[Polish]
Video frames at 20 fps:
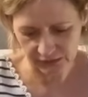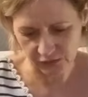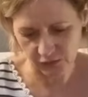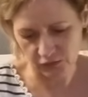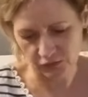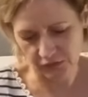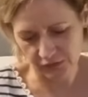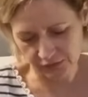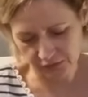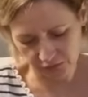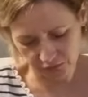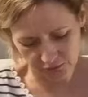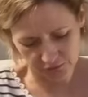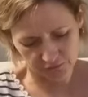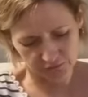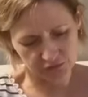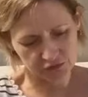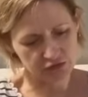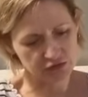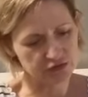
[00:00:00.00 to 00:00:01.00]
kartonik
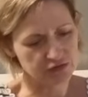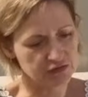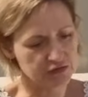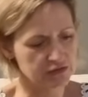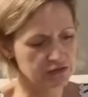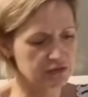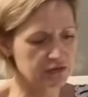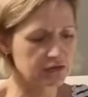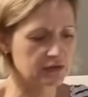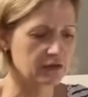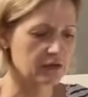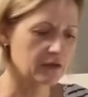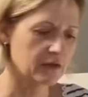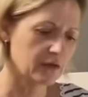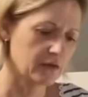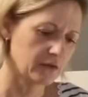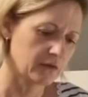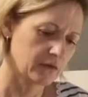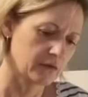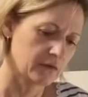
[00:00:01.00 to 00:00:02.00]
trochę wyczyścić,
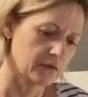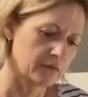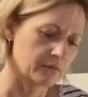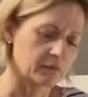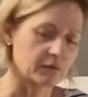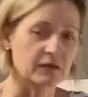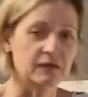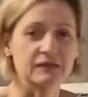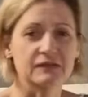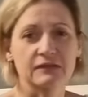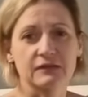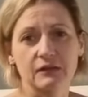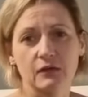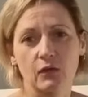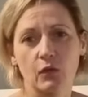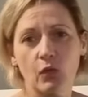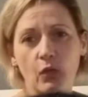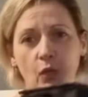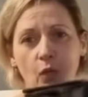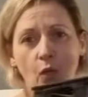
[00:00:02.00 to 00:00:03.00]
bo jest
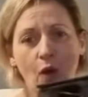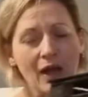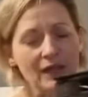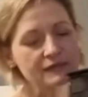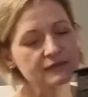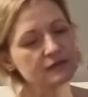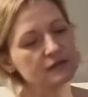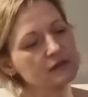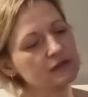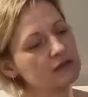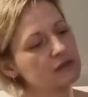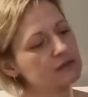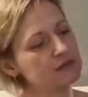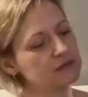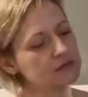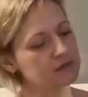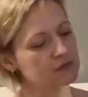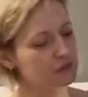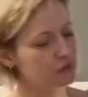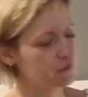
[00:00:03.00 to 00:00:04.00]
e, ładny
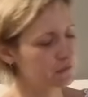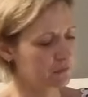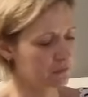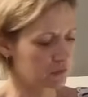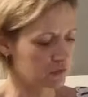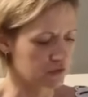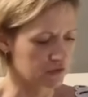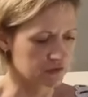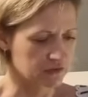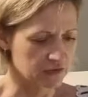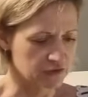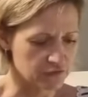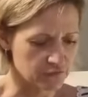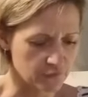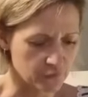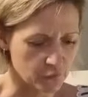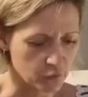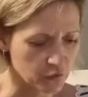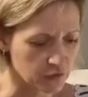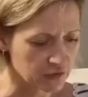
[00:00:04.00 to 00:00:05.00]
i sobie może
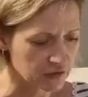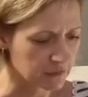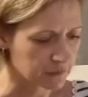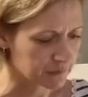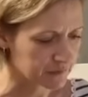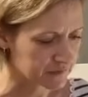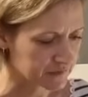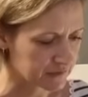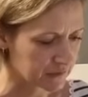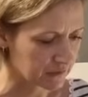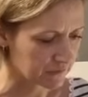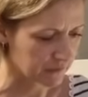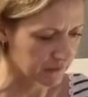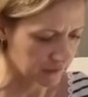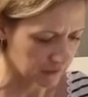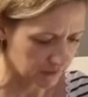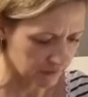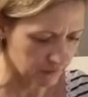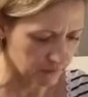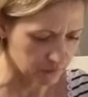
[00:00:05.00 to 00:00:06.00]
też w kuchni
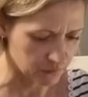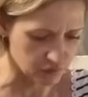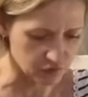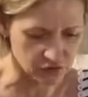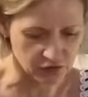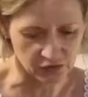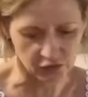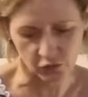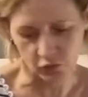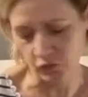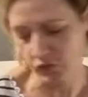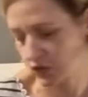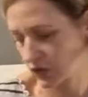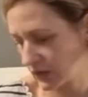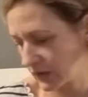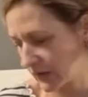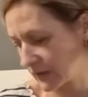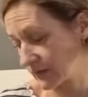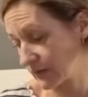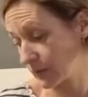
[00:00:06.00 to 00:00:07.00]
postawię, nie wiem do czego
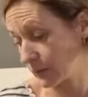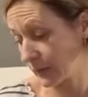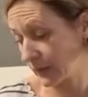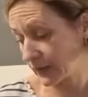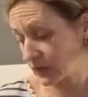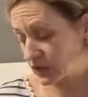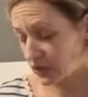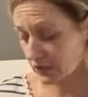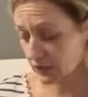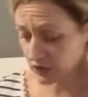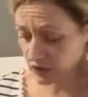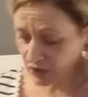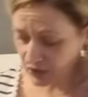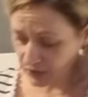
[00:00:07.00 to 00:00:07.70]
użyję, zobaczę